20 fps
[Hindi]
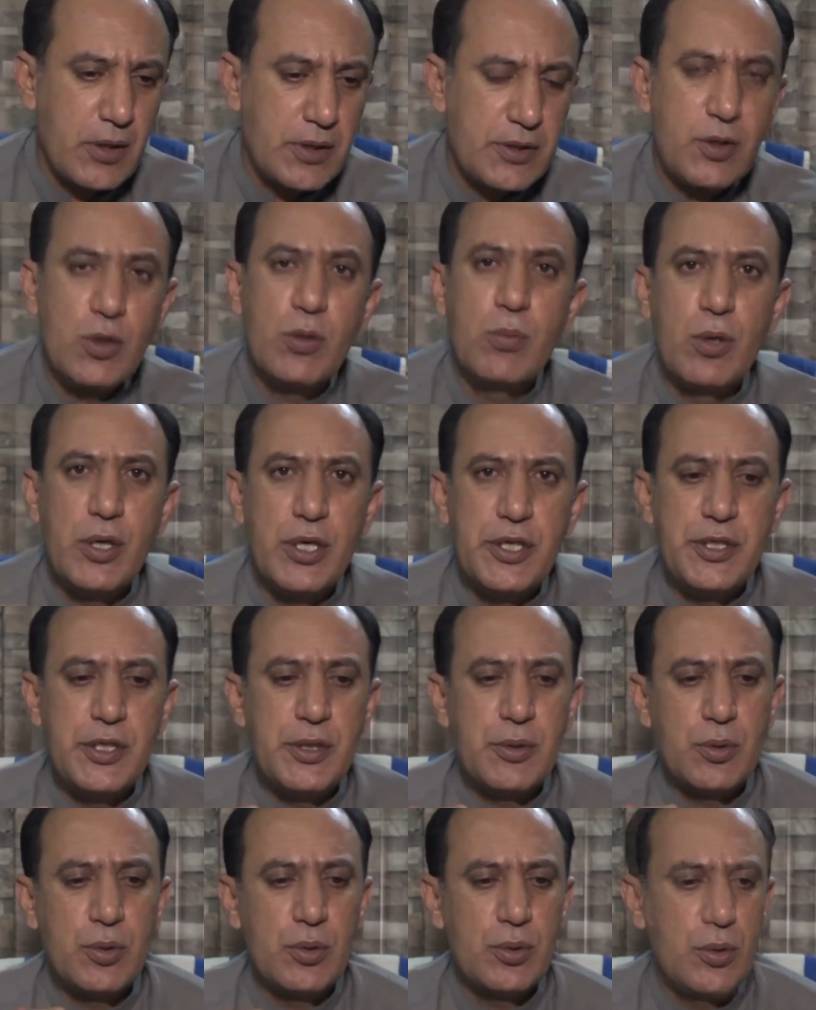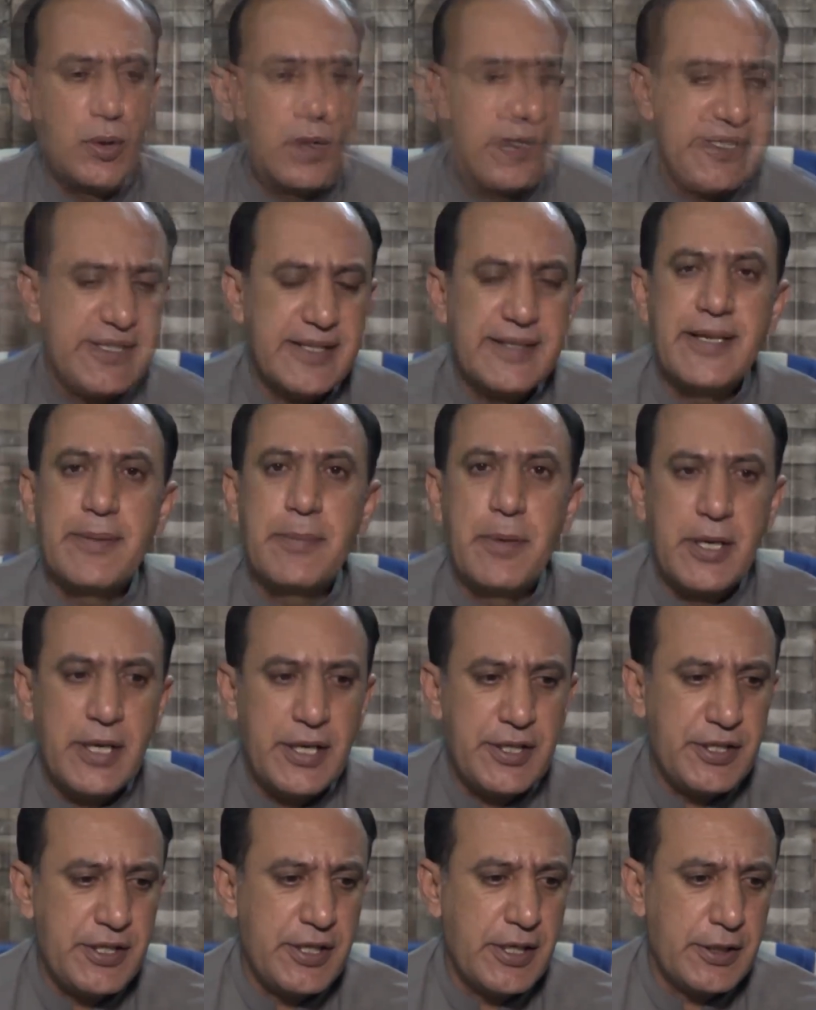जहर बुलेदी को सदर
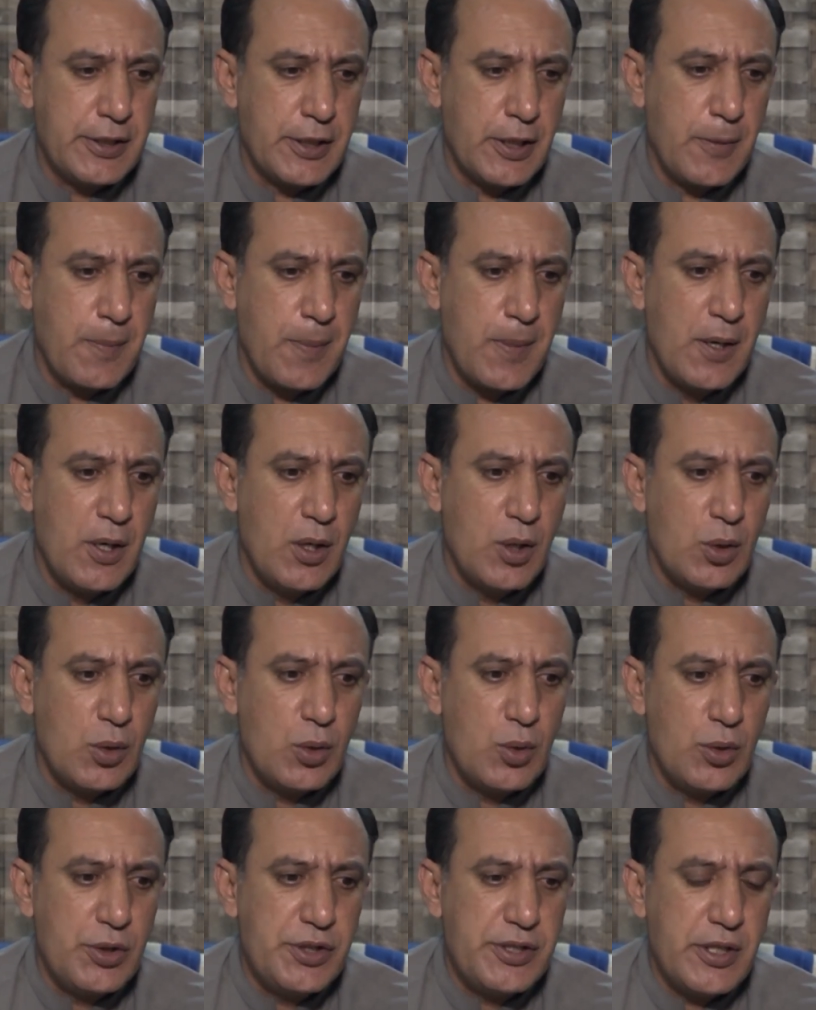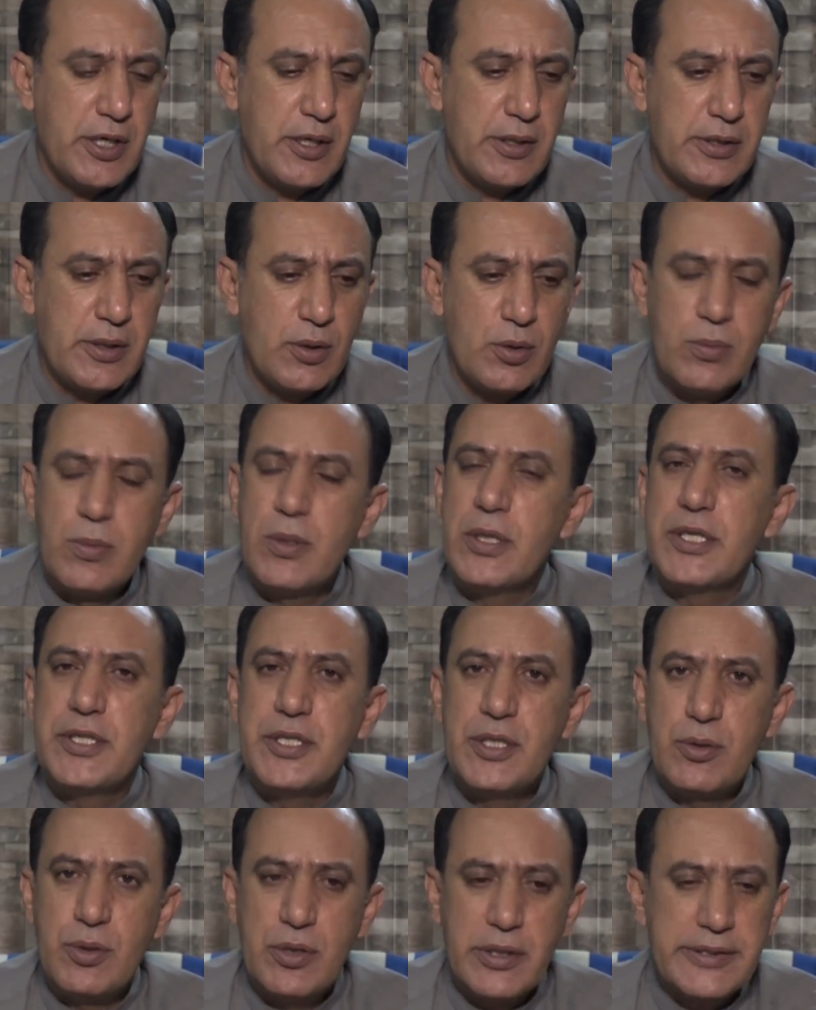बना दिया था तो इस तरह ज़रूर
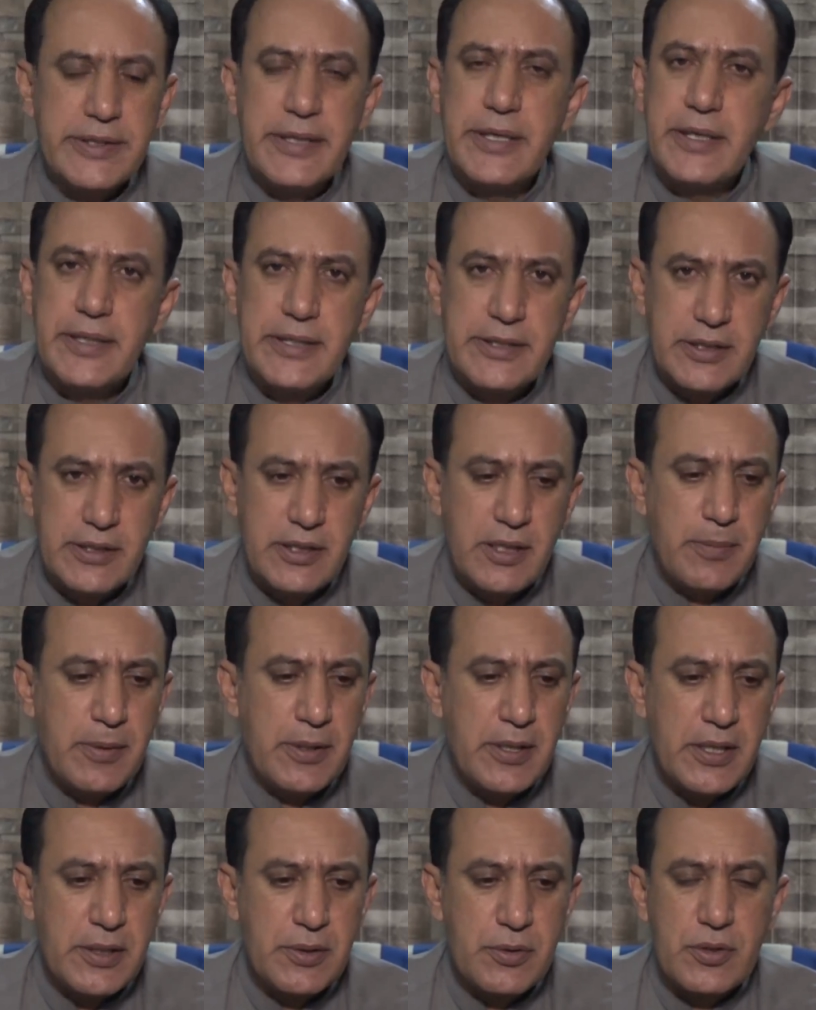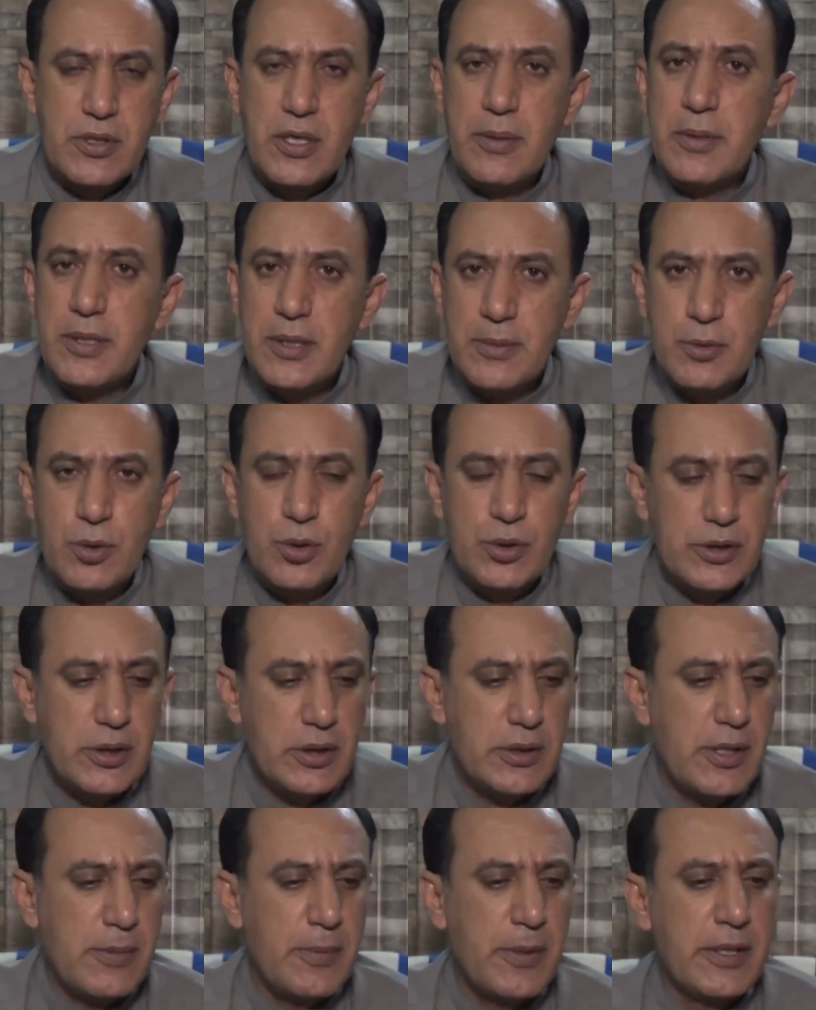बुलेदी को एक धड़े ने सदर बनाया तो इसका मतलब दो
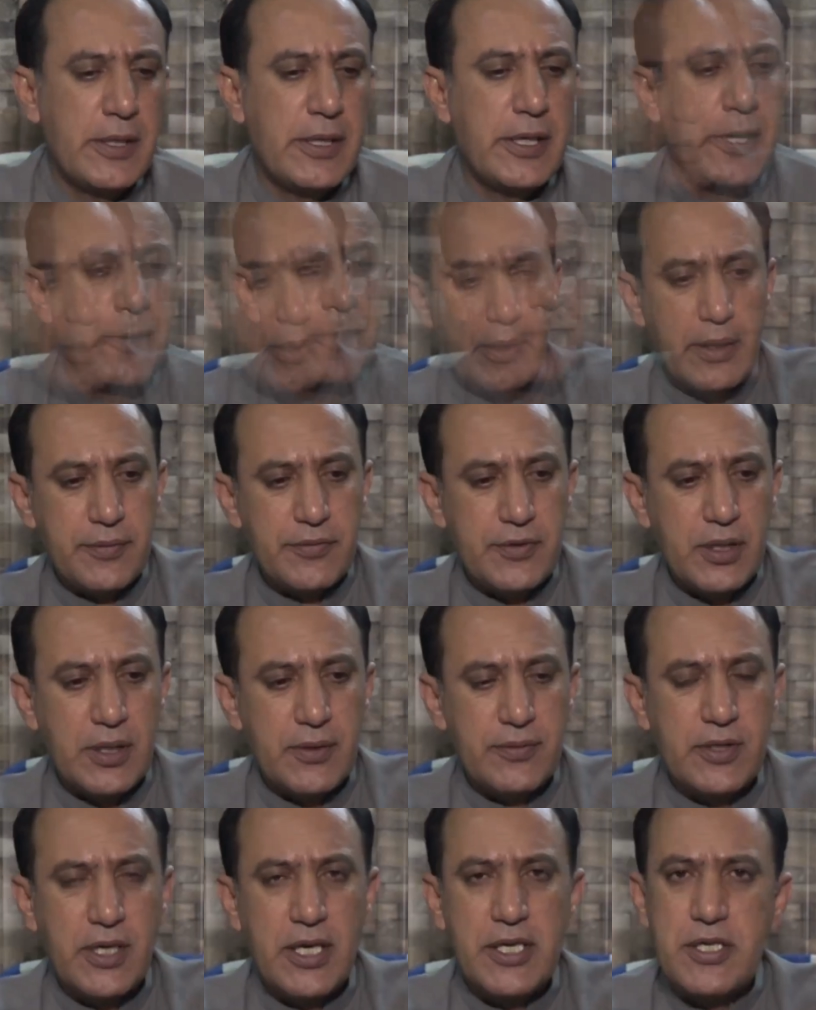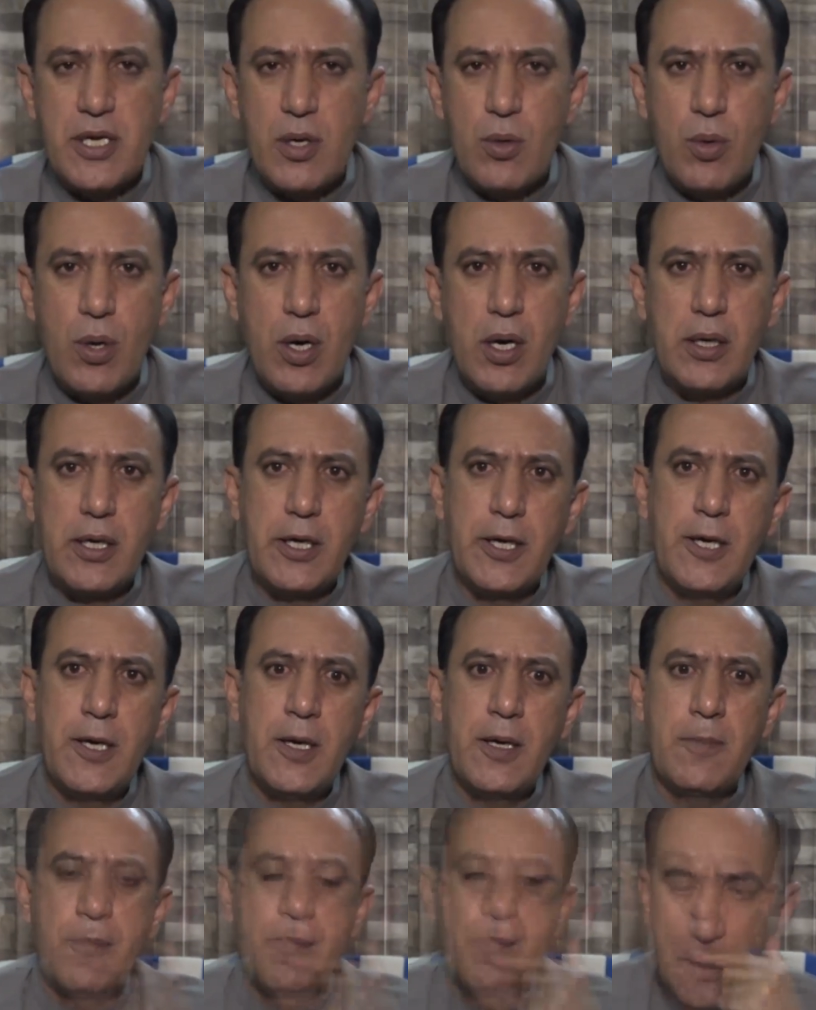सदर बन गए रफ्त रफ्त ऐसा हुआ कि
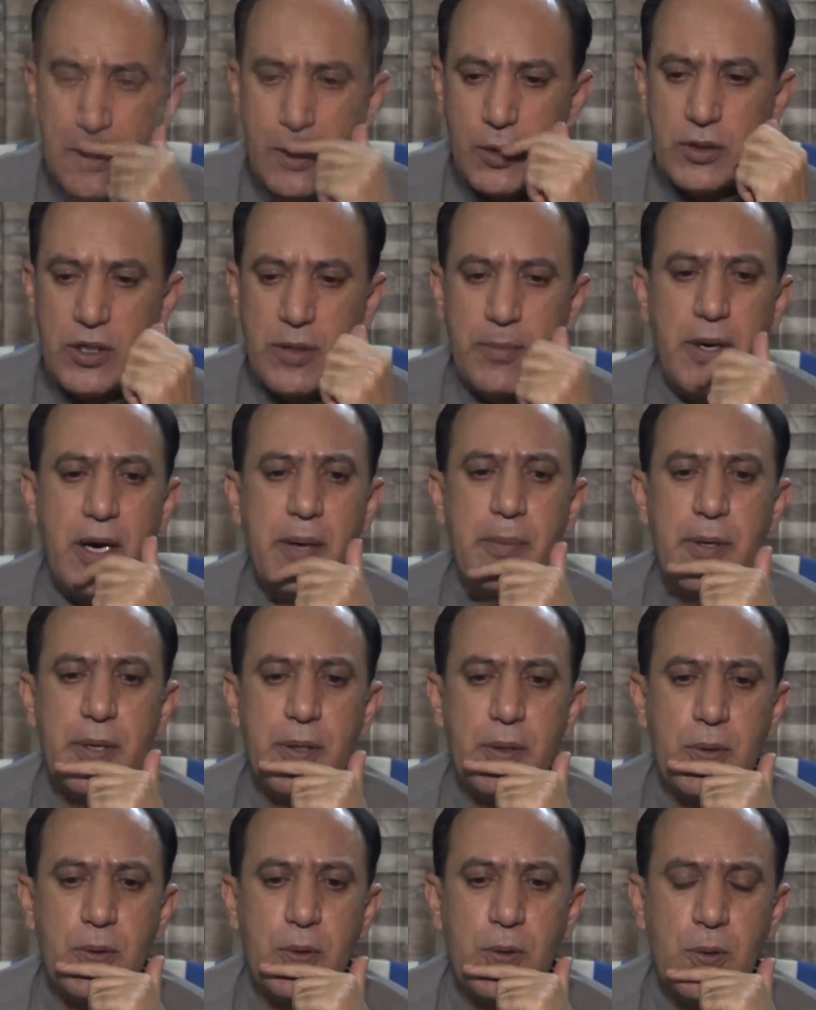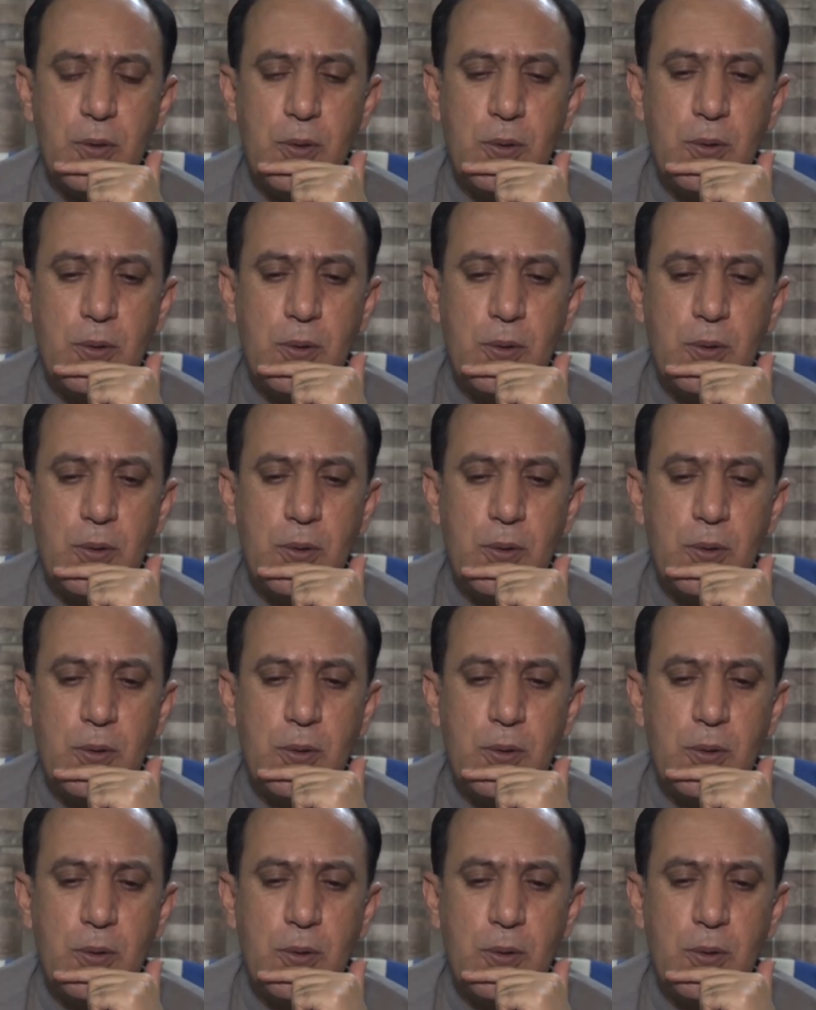कौदा बाबर को